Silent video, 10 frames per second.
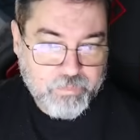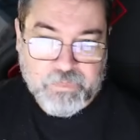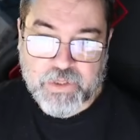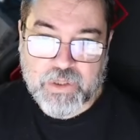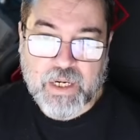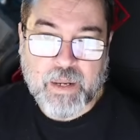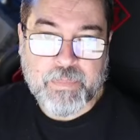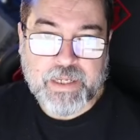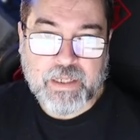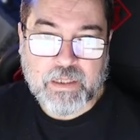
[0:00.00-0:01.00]
Deixa ele
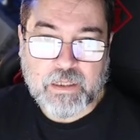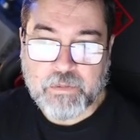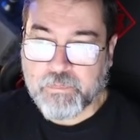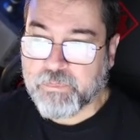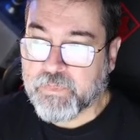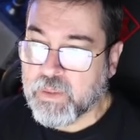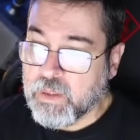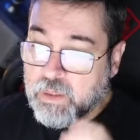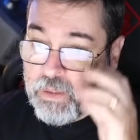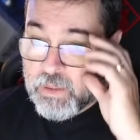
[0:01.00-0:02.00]
abrir aqui
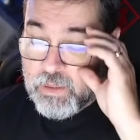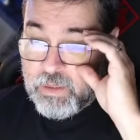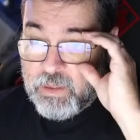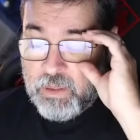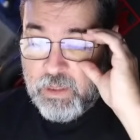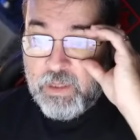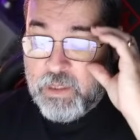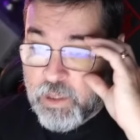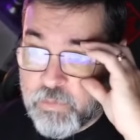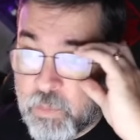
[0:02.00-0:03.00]

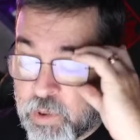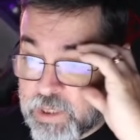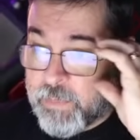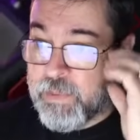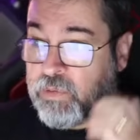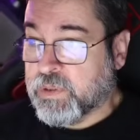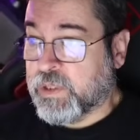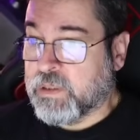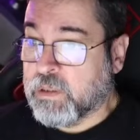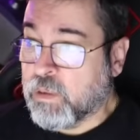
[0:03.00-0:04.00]
que eu vou mostrar para
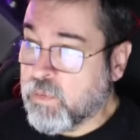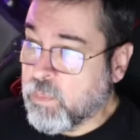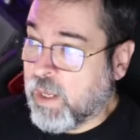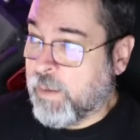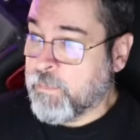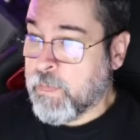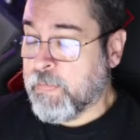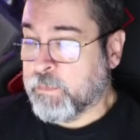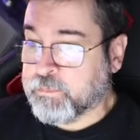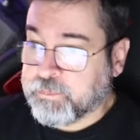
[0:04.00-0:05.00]
vocês. Então vamos lá.
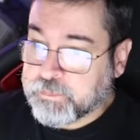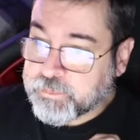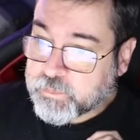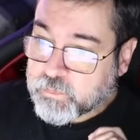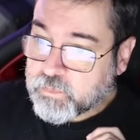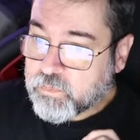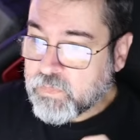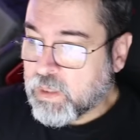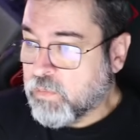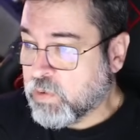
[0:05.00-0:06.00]

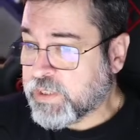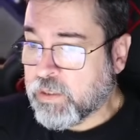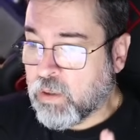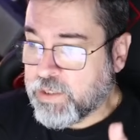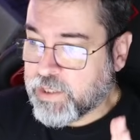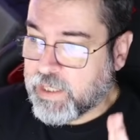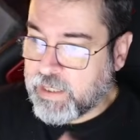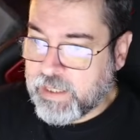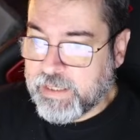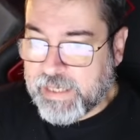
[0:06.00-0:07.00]
Você note que
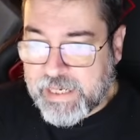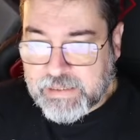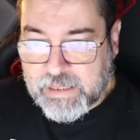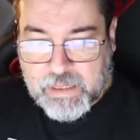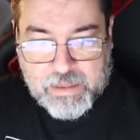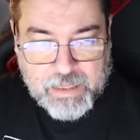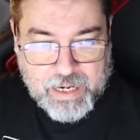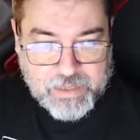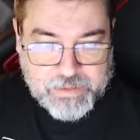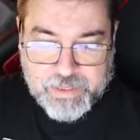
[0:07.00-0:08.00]
nessa
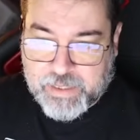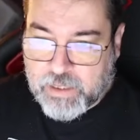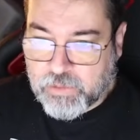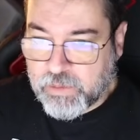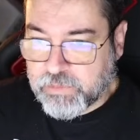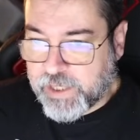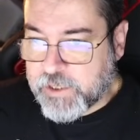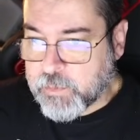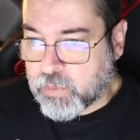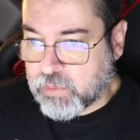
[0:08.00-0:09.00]
carteira aqui eu tenho três
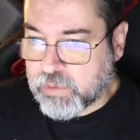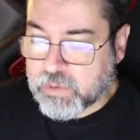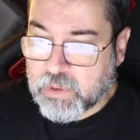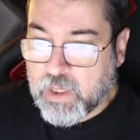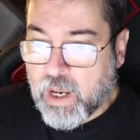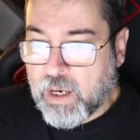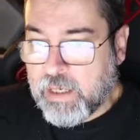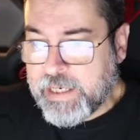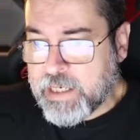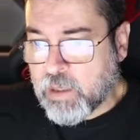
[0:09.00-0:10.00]
pools:
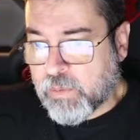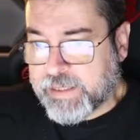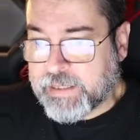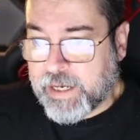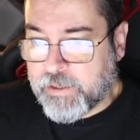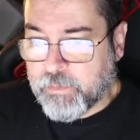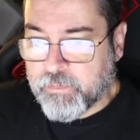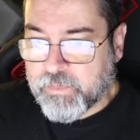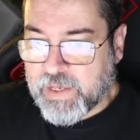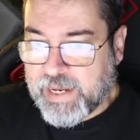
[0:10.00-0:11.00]
Link com Ethereum,
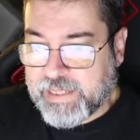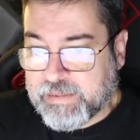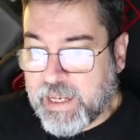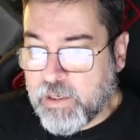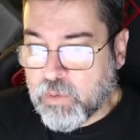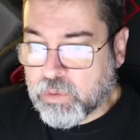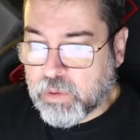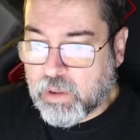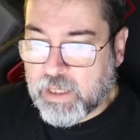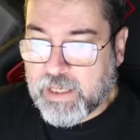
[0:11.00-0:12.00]
Ethereum com
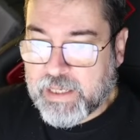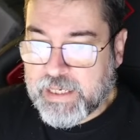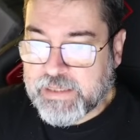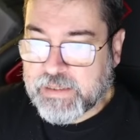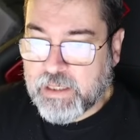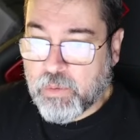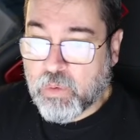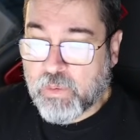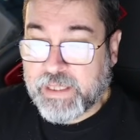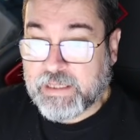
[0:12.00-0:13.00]
dólar e Zero
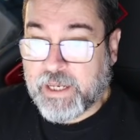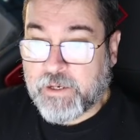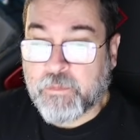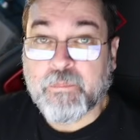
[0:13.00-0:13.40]
com Ethereum.